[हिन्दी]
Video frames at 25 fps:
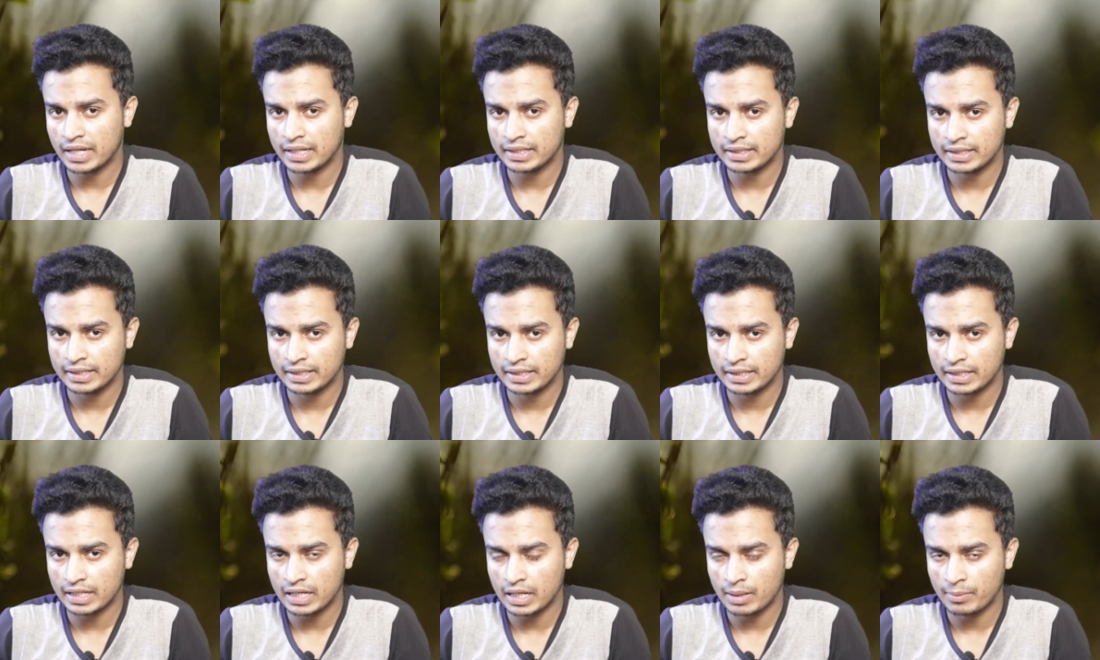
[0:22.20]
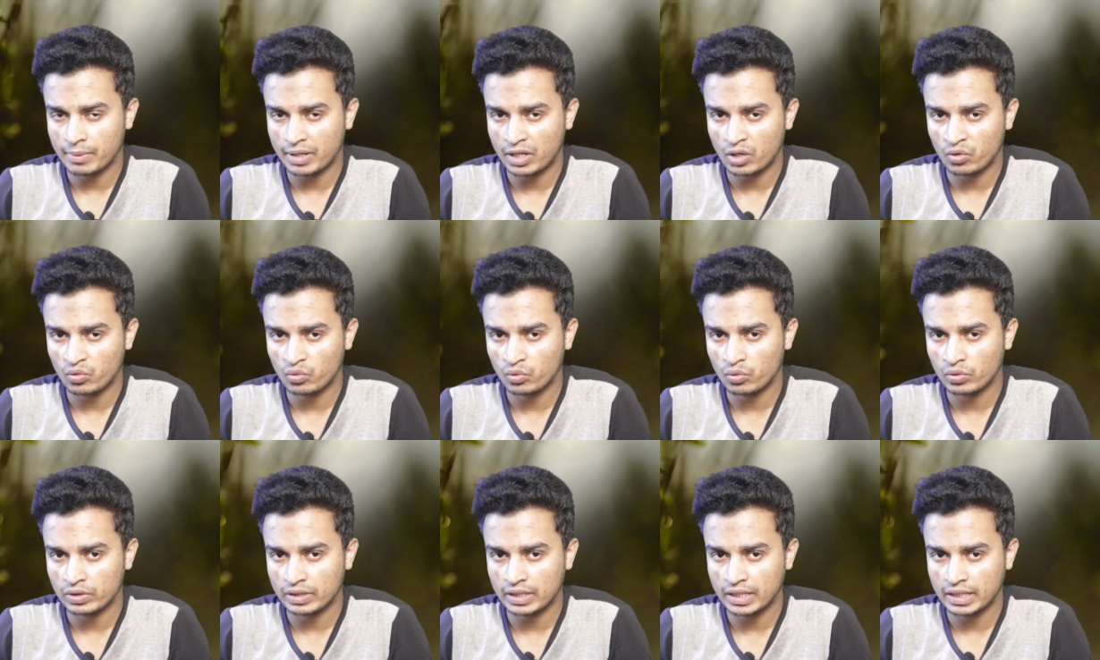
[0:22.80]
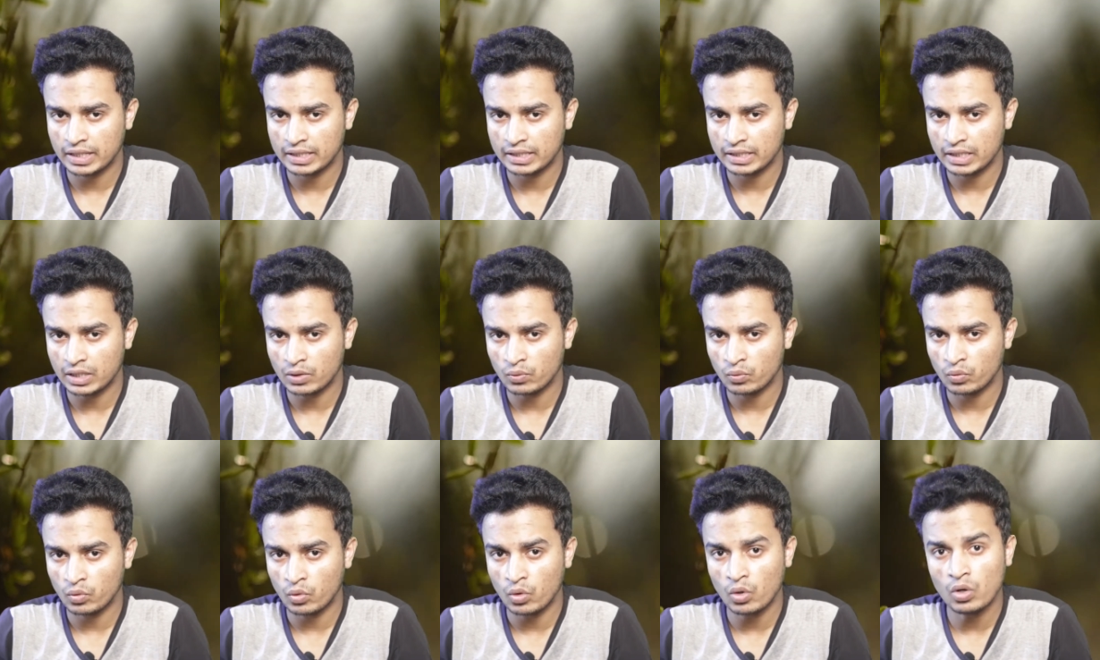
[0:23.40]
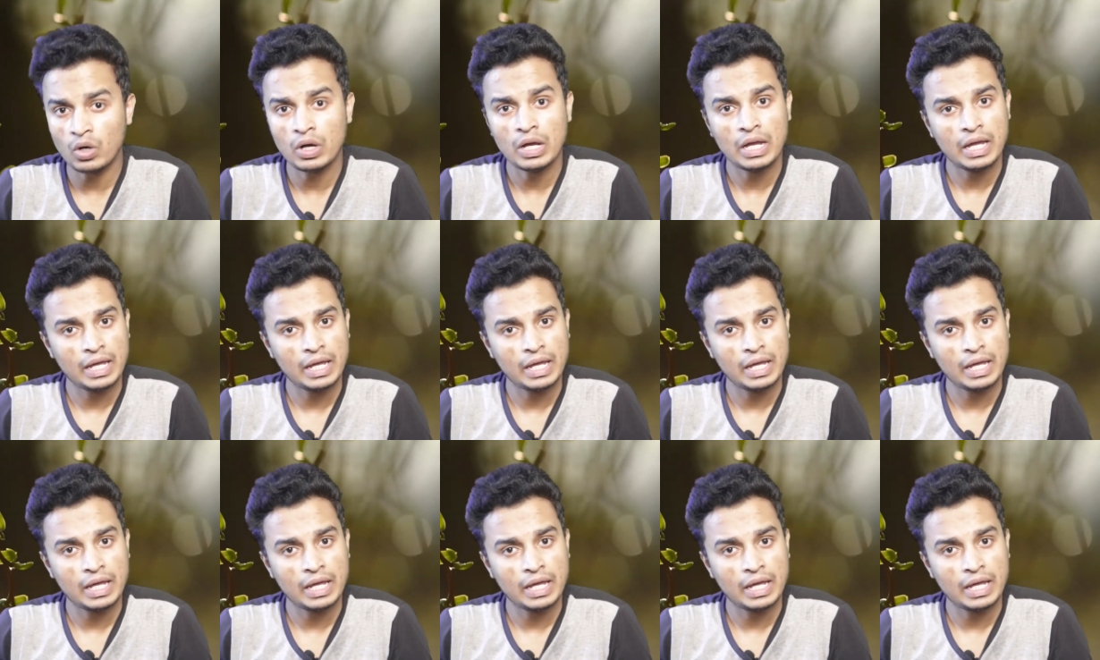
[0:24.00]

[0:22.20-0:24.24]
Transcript: चाहते हैं कि हमारे फ़ोन के अंदर वो